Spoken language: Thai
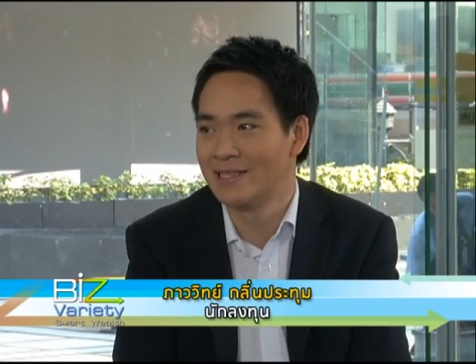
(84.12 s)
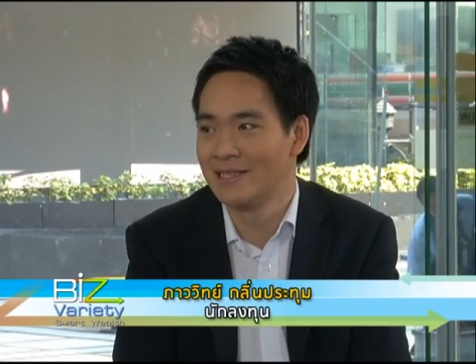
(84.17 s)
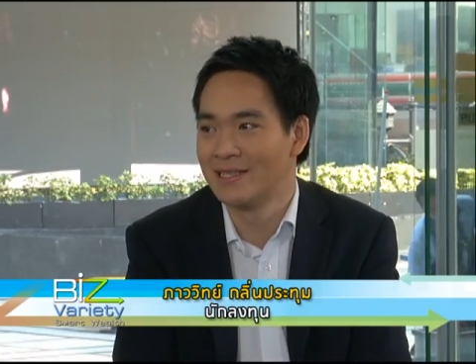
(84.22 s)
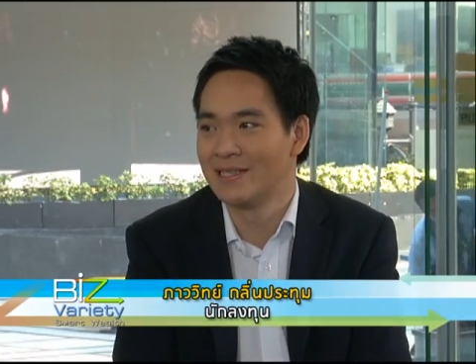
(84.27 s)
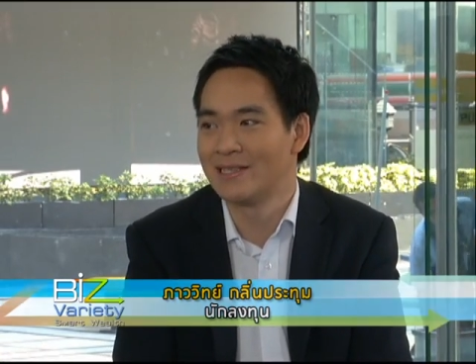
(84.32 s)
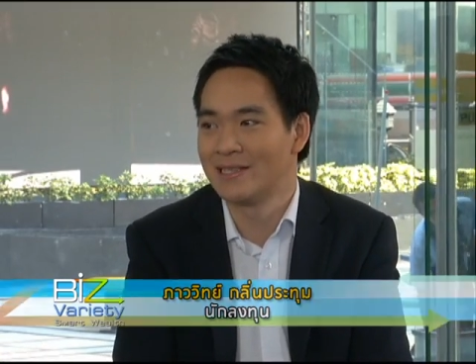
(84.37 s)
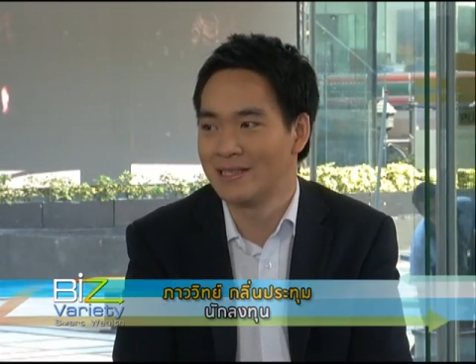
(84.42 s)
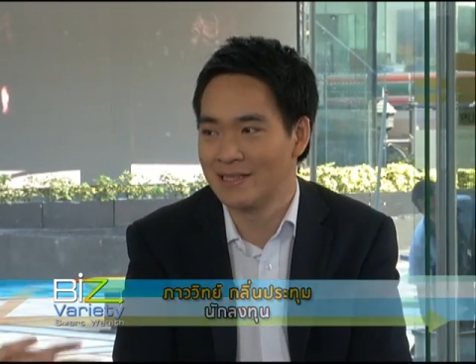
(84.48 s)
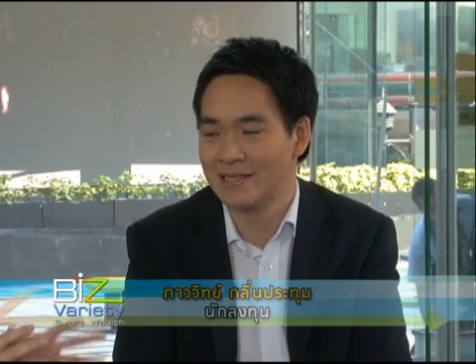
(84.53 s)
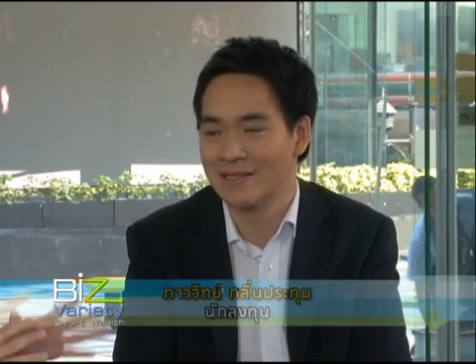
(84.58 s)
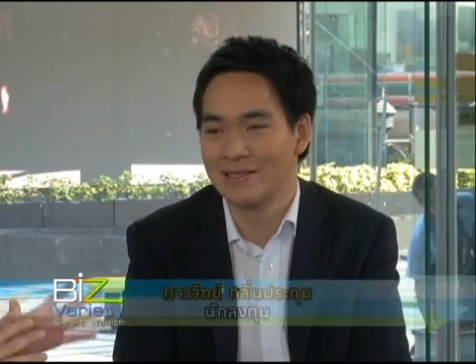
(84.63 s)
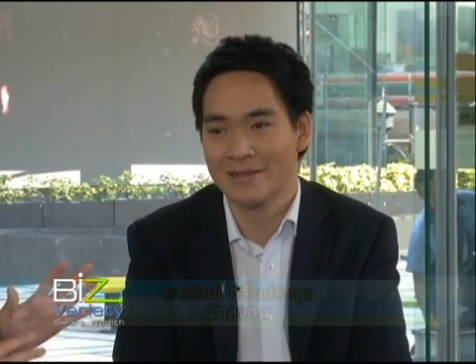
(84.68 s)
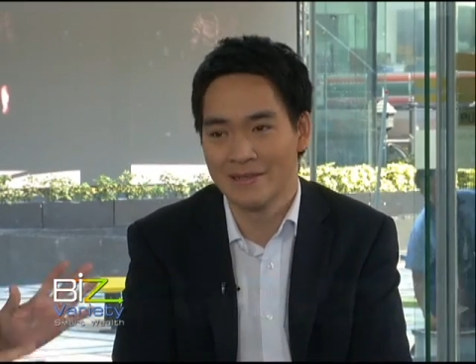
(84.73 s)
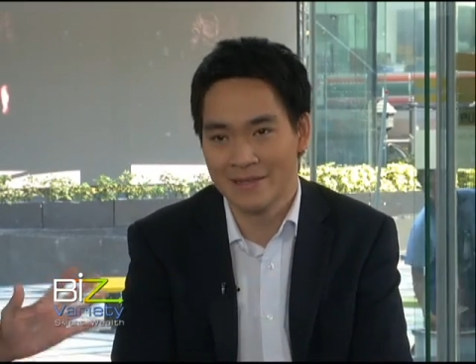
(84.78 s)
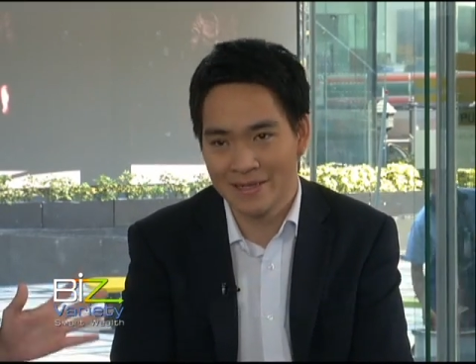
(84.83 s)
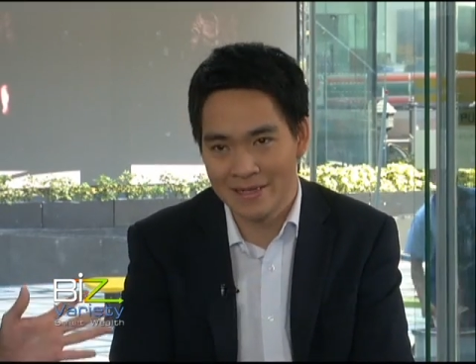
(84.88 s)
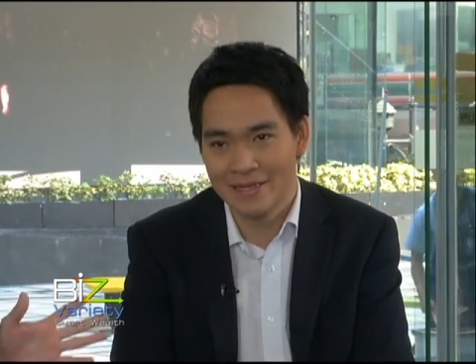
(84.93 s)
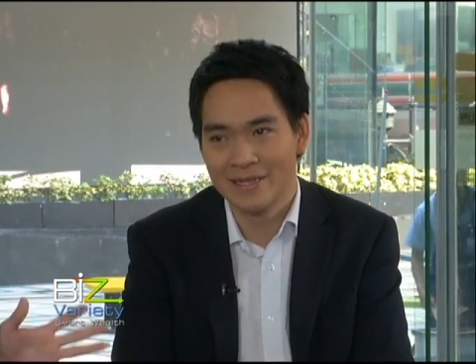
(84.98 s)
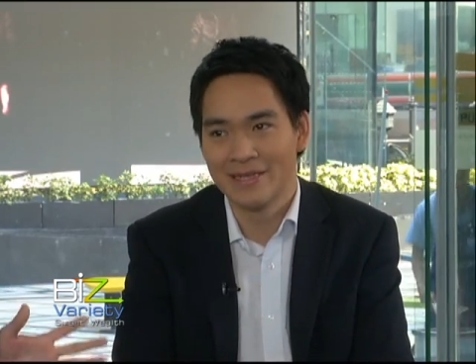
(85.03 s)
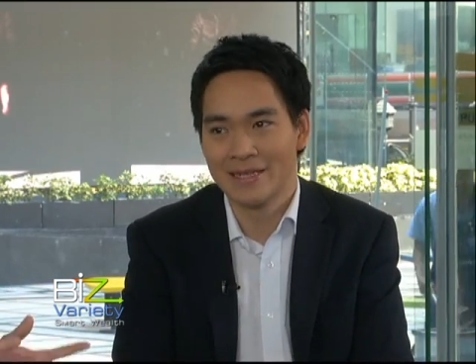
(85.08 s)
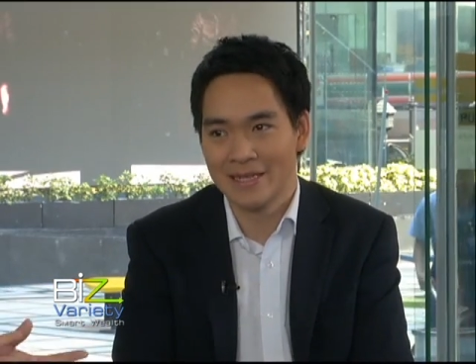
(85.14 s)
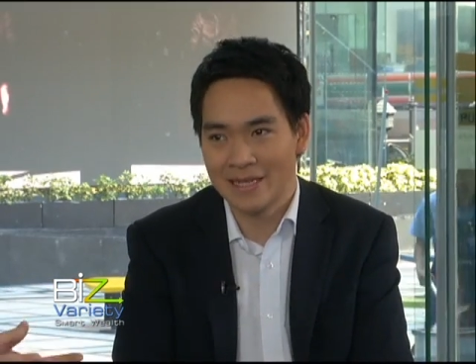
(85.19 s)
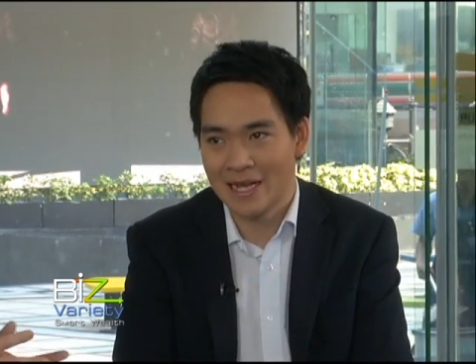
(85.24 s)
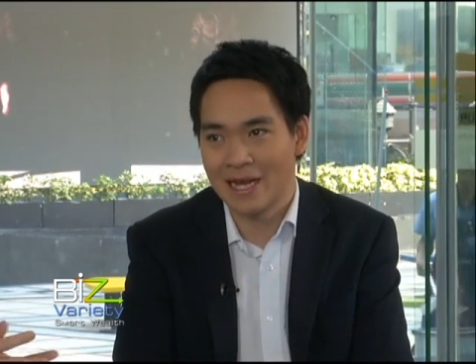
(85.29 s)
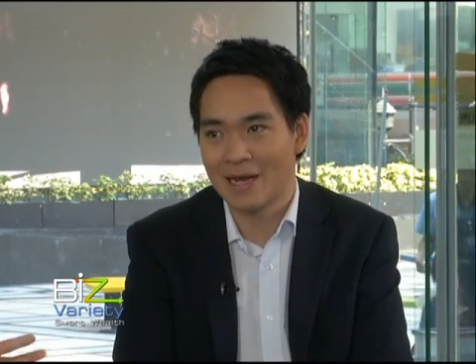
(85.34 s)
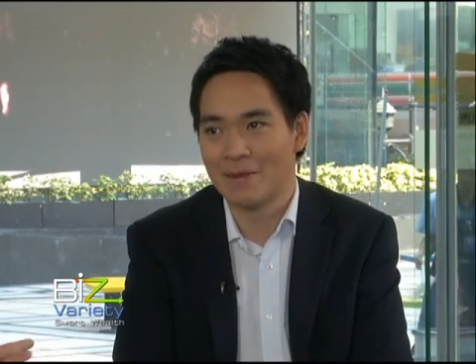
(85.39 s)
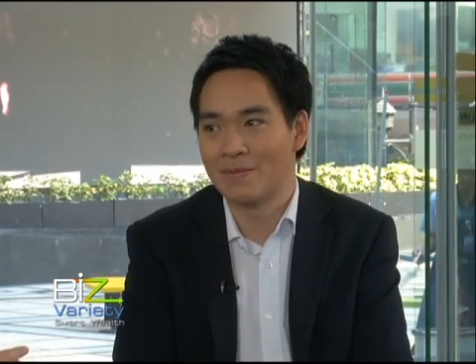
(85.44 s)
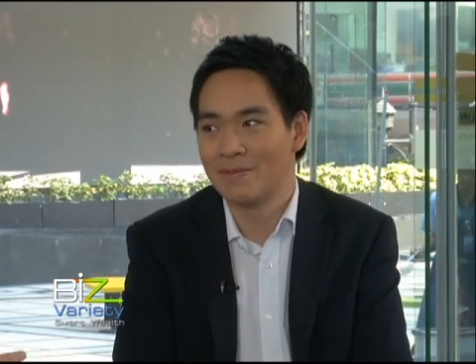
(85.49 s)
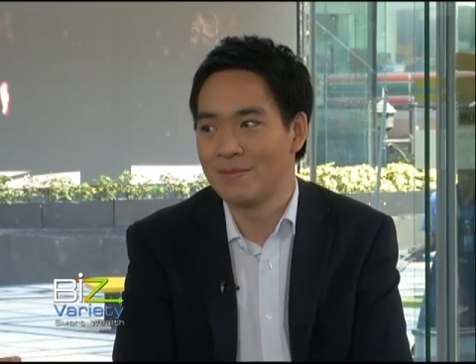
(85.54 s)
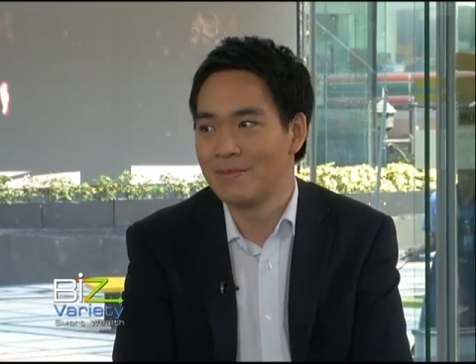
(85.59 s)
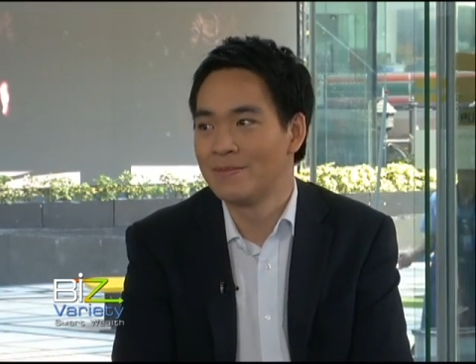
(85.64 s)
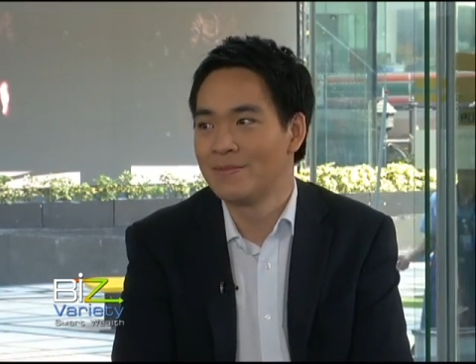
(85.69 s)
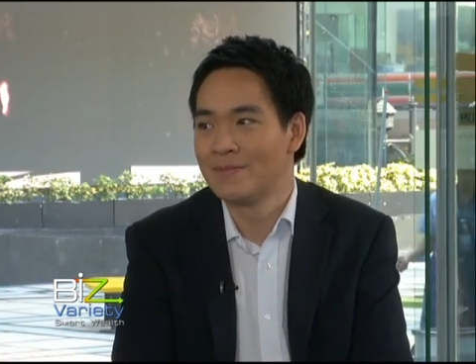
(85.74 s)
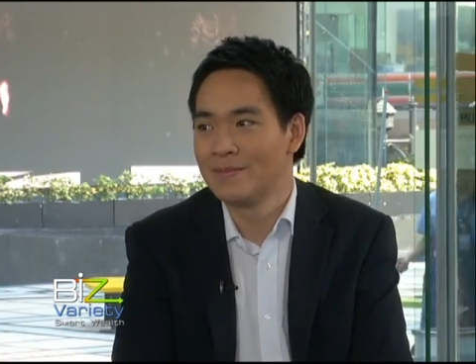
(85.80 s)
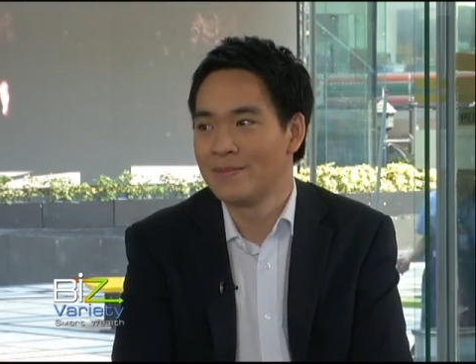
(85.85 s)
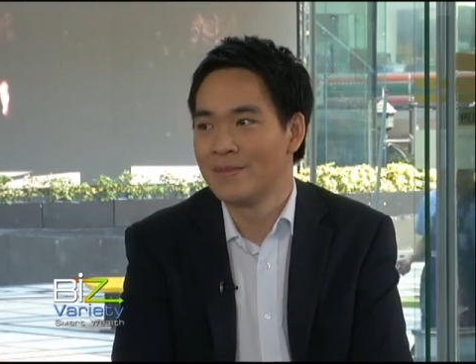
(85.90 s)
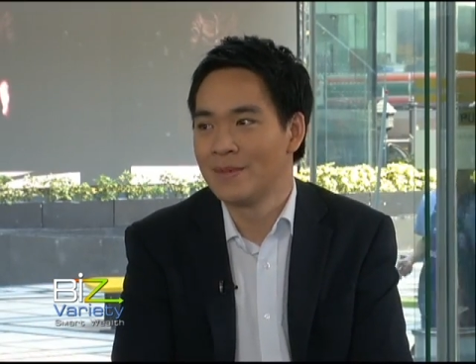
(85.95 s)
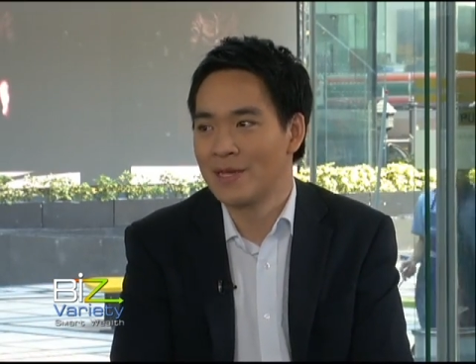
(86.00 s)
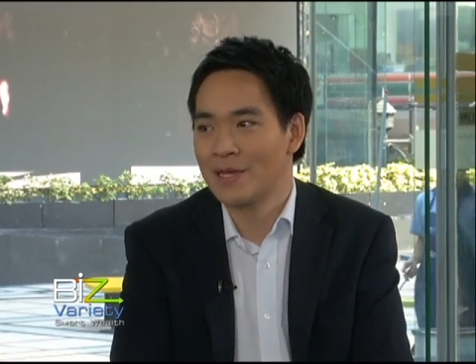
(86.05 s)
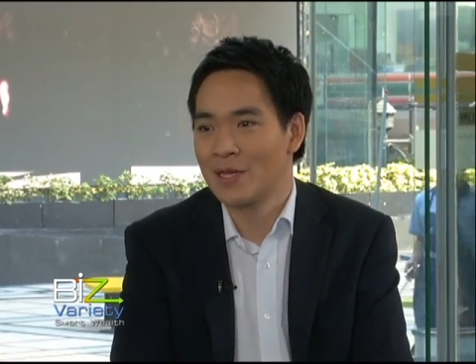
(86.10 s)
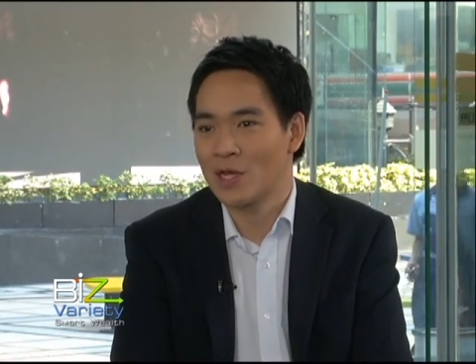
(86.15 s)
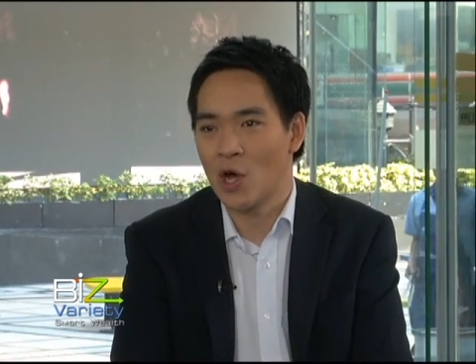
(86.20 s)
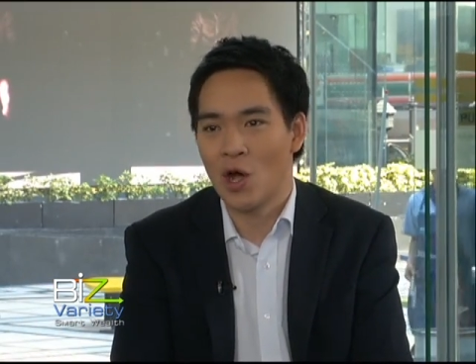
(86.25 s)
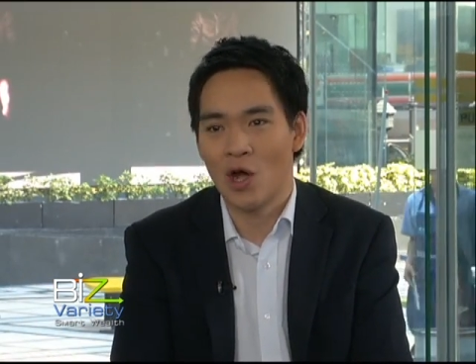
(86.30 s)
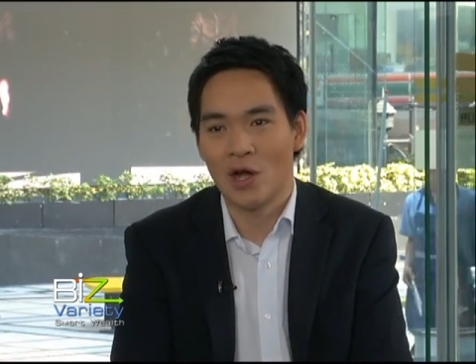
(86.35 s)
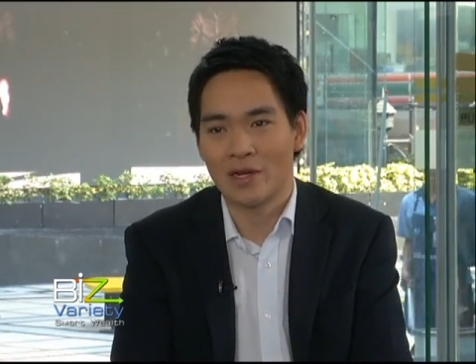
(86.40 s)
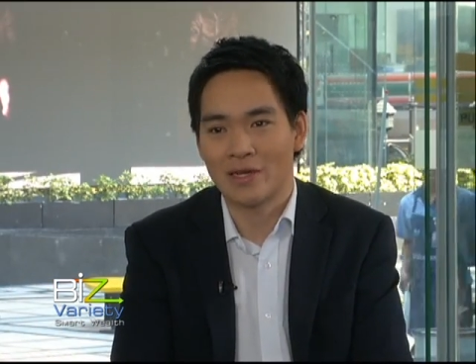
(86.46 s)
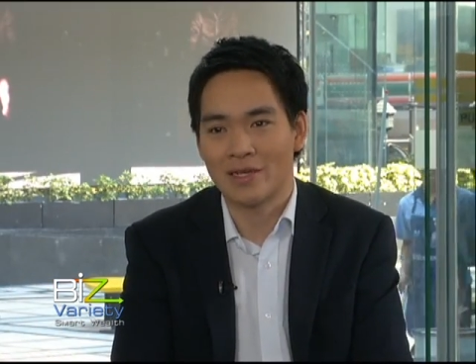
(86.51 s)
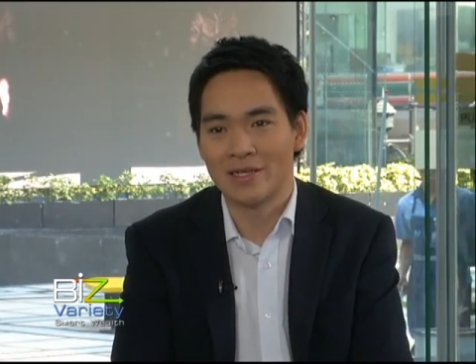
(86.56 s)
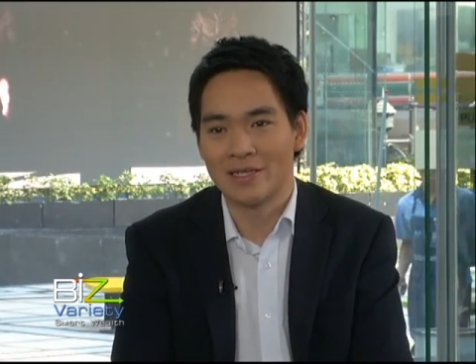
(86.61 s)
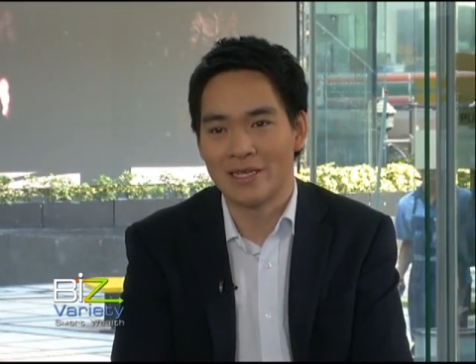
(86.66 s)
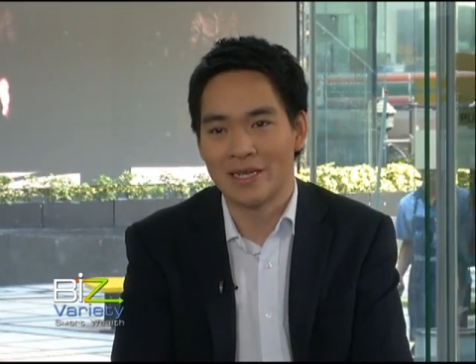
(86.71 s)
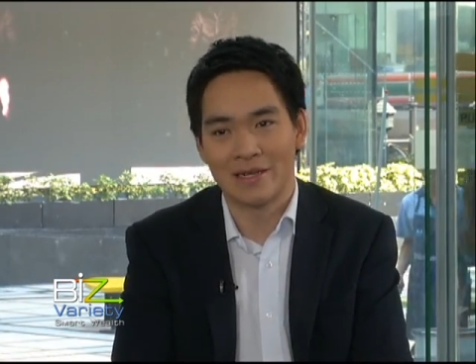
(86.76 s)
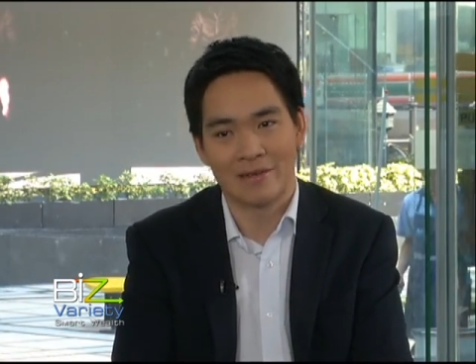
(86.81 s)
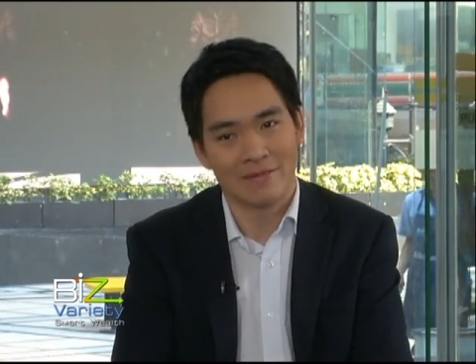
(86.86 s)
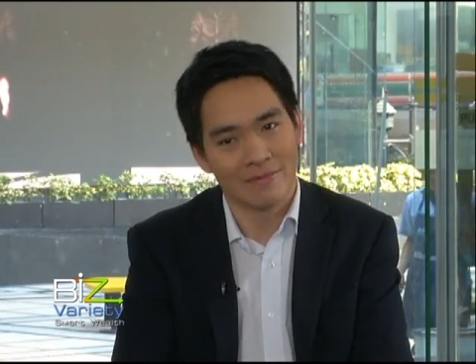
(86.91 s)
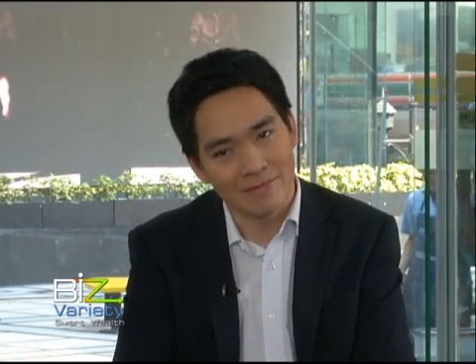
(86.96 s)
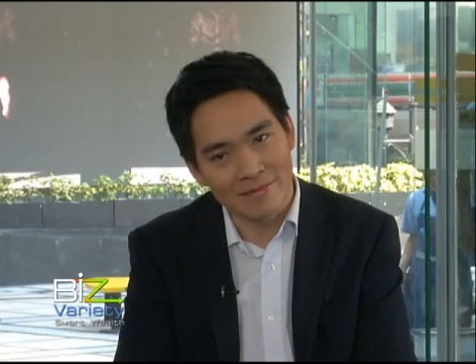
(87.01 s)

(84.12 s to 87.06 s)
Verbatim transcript: หลายทางครับค่ะก็คือจาก